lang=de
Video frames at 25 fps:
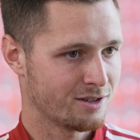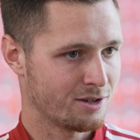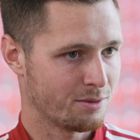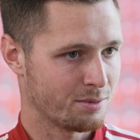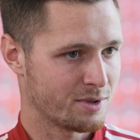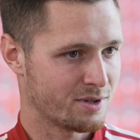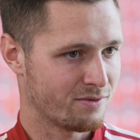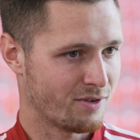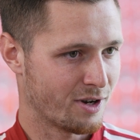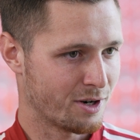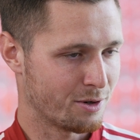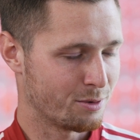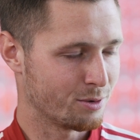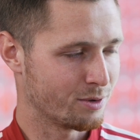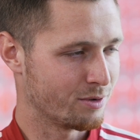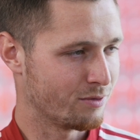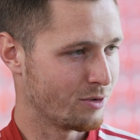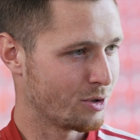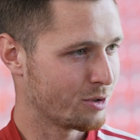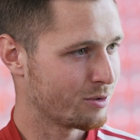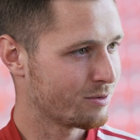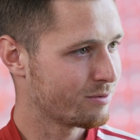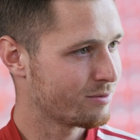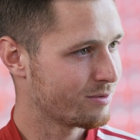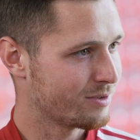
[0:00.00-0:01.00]
ich glaube, 2-0
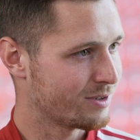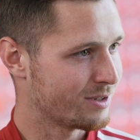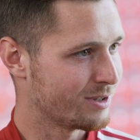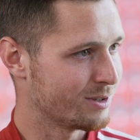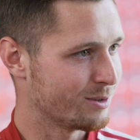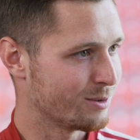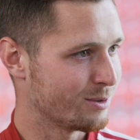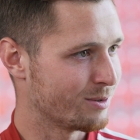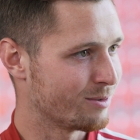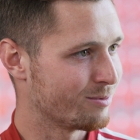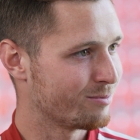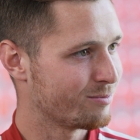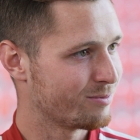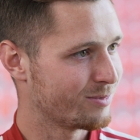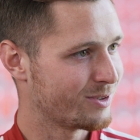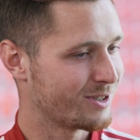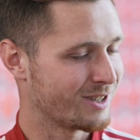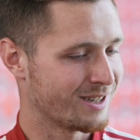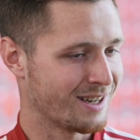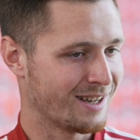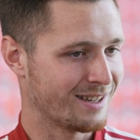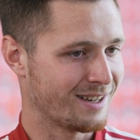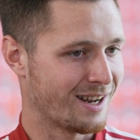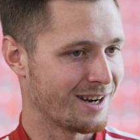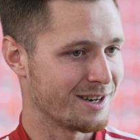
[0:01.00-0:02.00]
gewonnen. Also
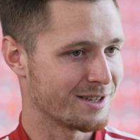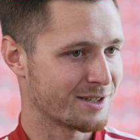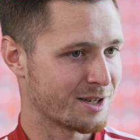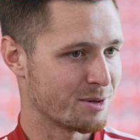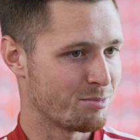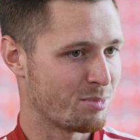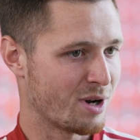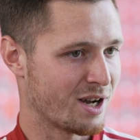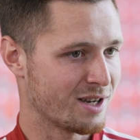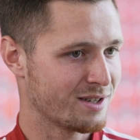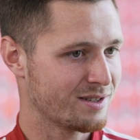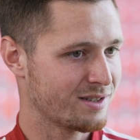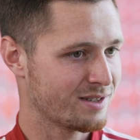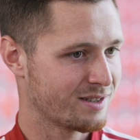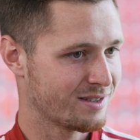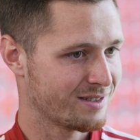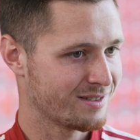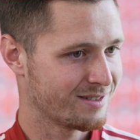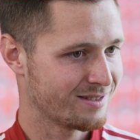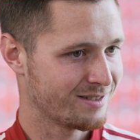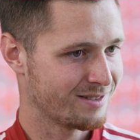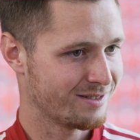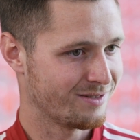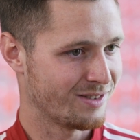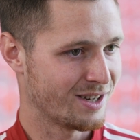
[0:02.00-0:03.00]
da hat alles gepasst.
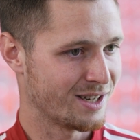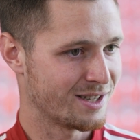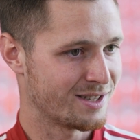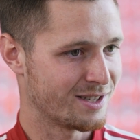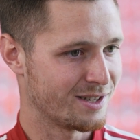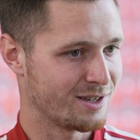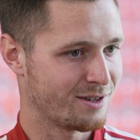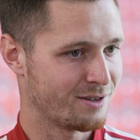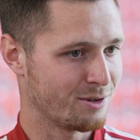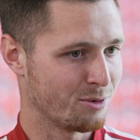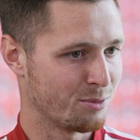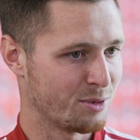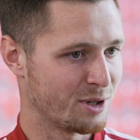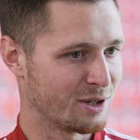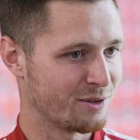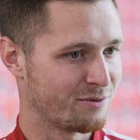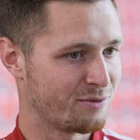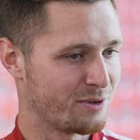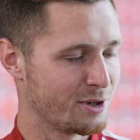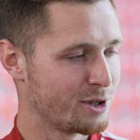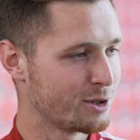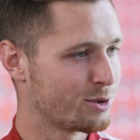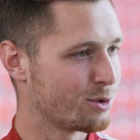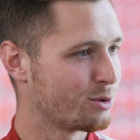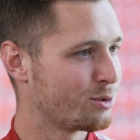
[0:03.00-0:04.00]
War jetzt nicht
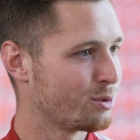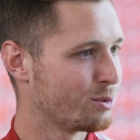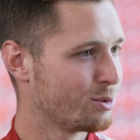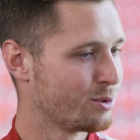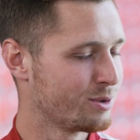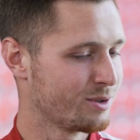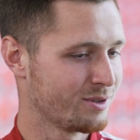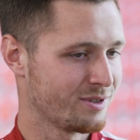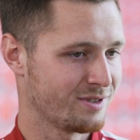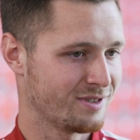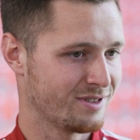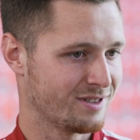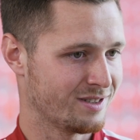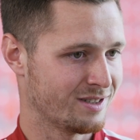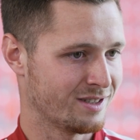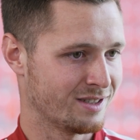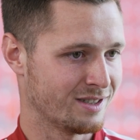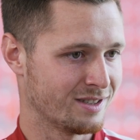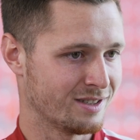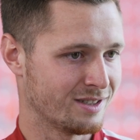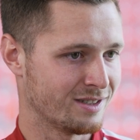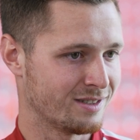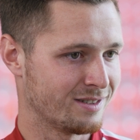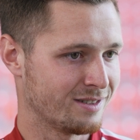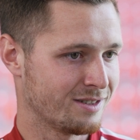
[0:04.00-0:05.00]
unbedingt viel zu tun.
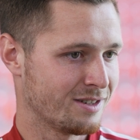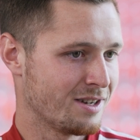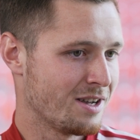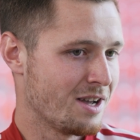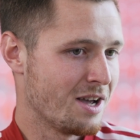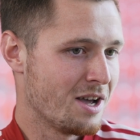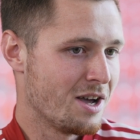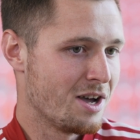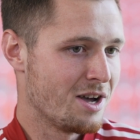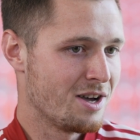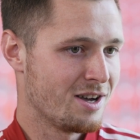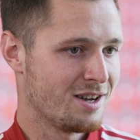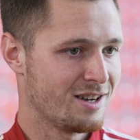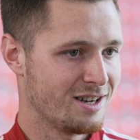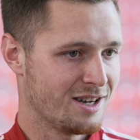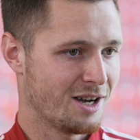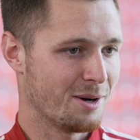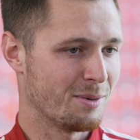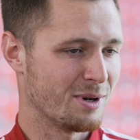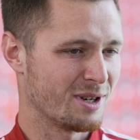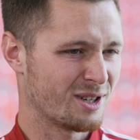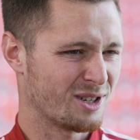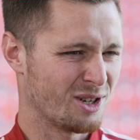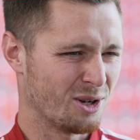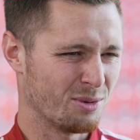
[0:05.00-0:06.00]
Äh,
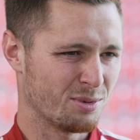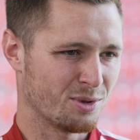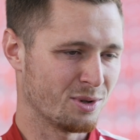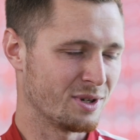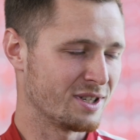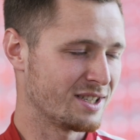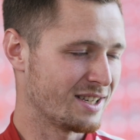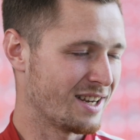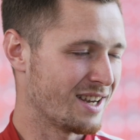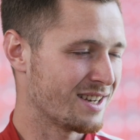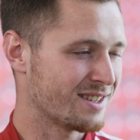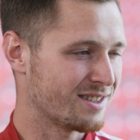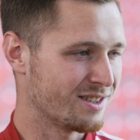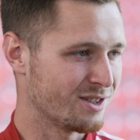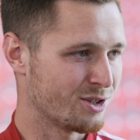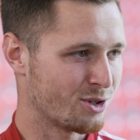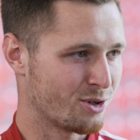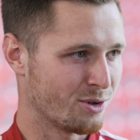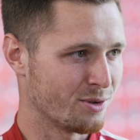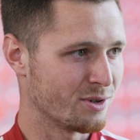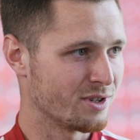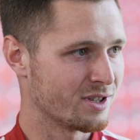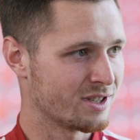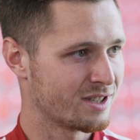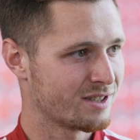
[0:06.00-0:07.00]
aber ich glaube, so das Erste ist
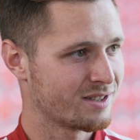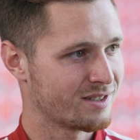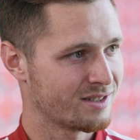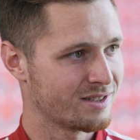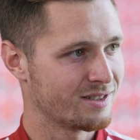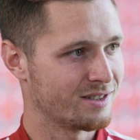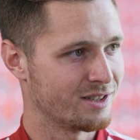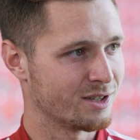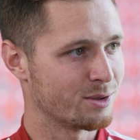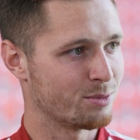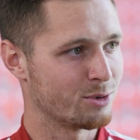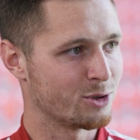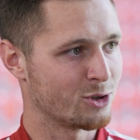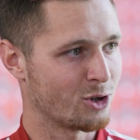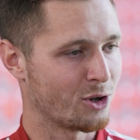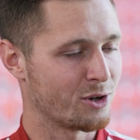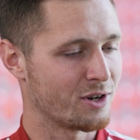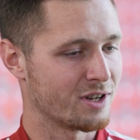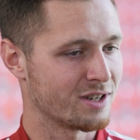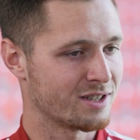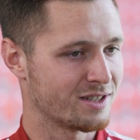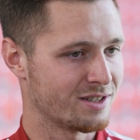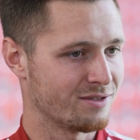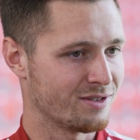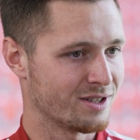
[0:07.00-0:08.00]
schon das, das
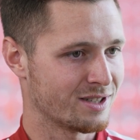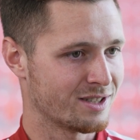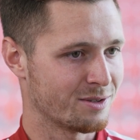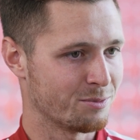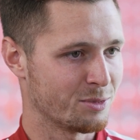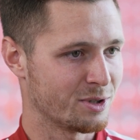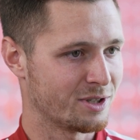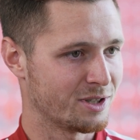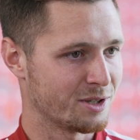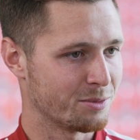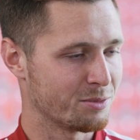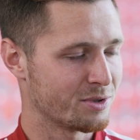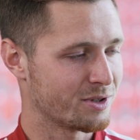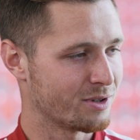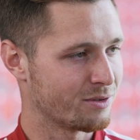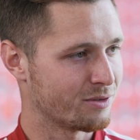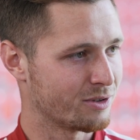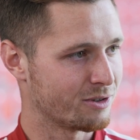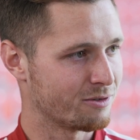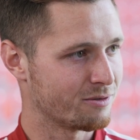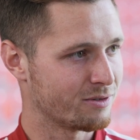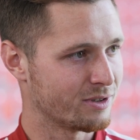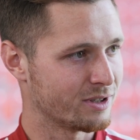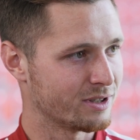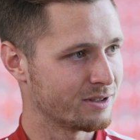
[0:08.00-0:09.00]
Besonderste, was du mitnimmst auf
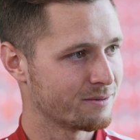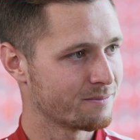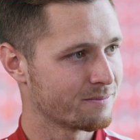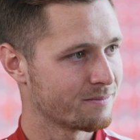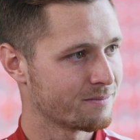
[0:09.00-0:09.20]
jeden Fall.